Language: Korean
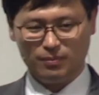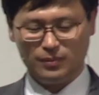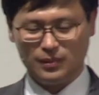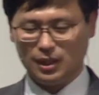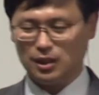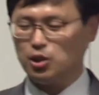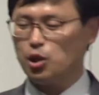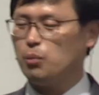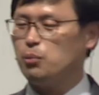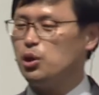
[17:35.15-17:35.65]

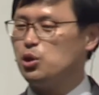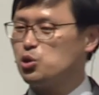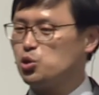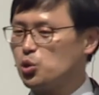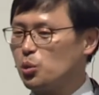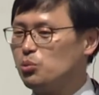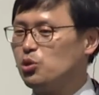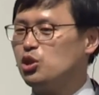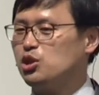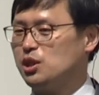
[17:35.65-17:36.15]
자, 그러면
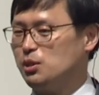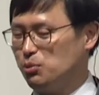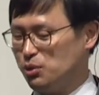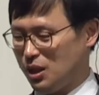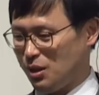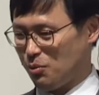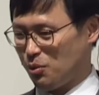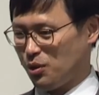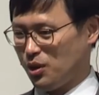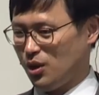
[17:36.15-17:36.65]
좀 더
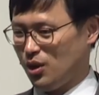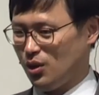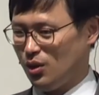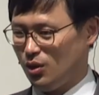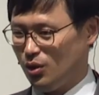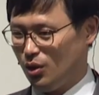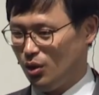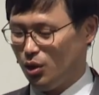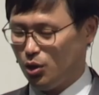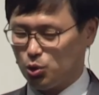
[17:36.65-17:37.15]
질문해 볼게요.
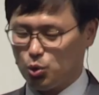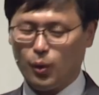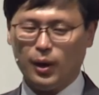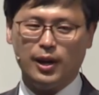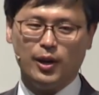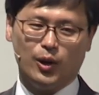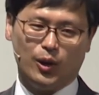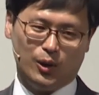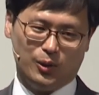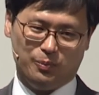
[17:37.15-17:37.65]

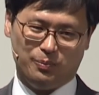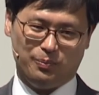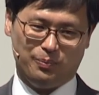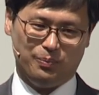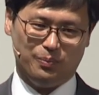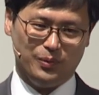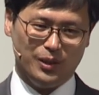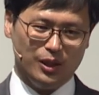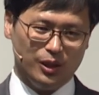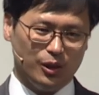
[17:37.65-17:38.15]
좋아요.
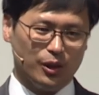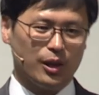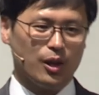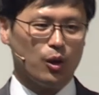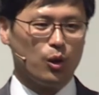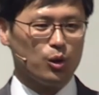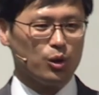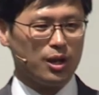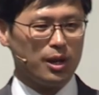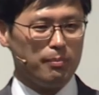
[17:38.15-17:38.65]
이렇게
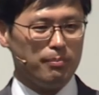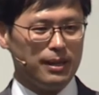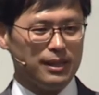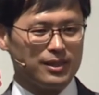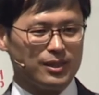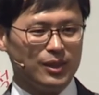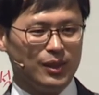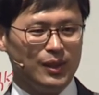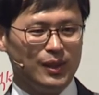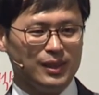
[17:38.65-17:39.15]
거룩한
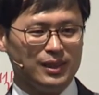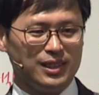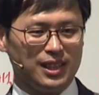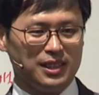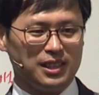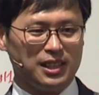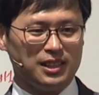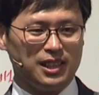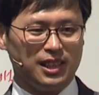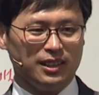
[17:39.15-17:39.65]
백성
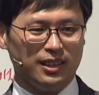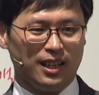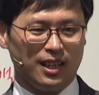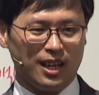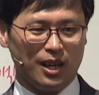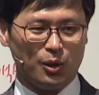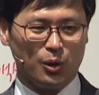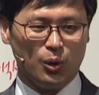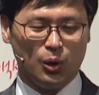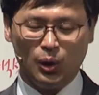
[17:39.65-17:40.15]
제사장
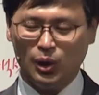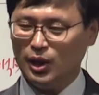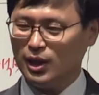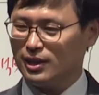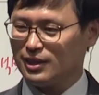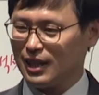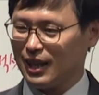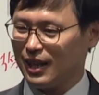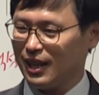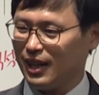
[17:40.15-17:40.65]
나라로
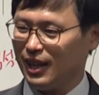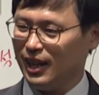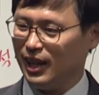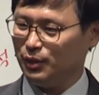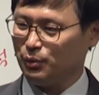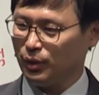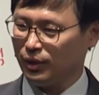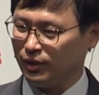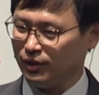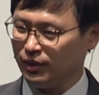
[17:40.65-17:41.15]

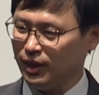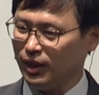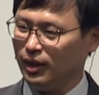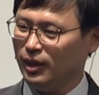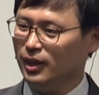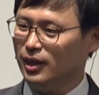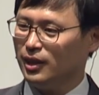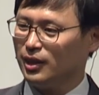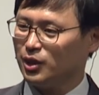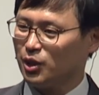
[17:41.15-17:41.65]
살아가야
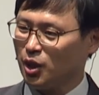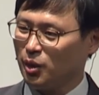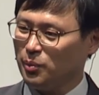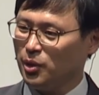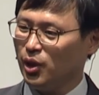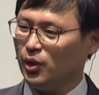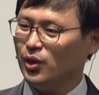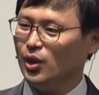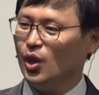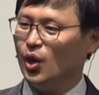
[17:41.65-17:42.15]
되는데
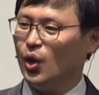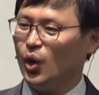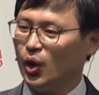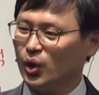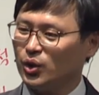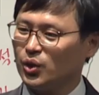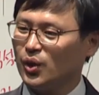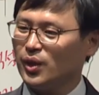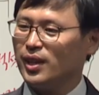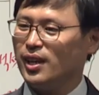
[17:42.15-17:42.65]
그러면
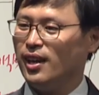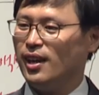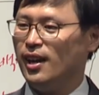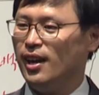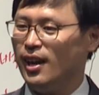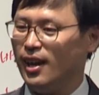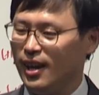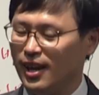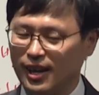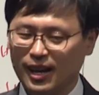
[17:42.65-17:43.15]

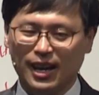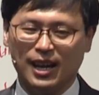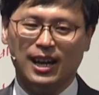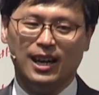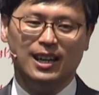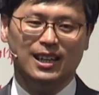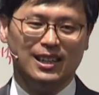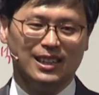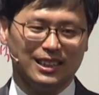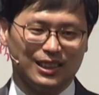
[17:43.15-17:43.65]
어떻게 해야
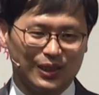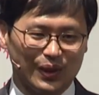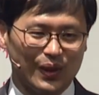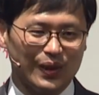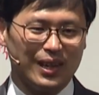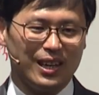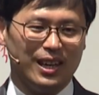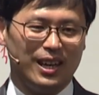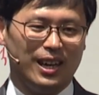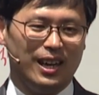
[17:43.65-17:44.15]

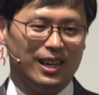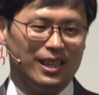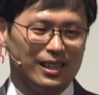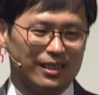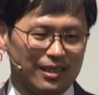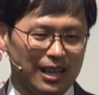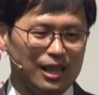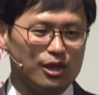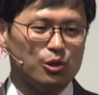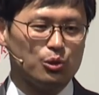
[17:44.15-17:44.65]
그렇게
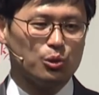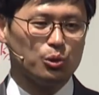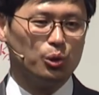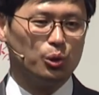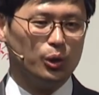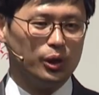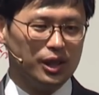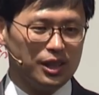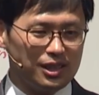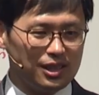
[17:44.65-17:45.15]
살
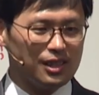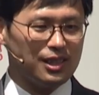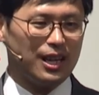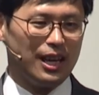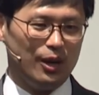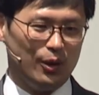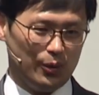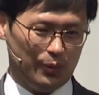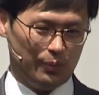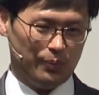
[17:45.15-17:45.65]
수
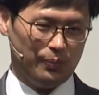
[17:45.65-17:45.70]
있을까요?